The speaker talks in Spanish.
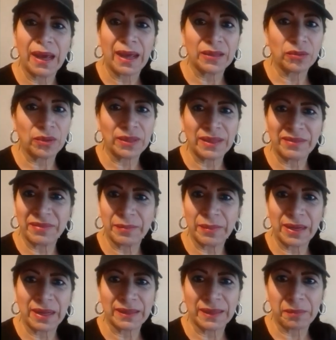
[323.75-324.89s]
a tu linda
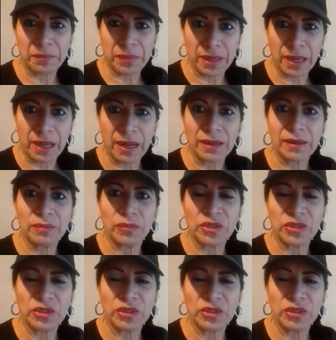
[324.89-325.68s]
familia también.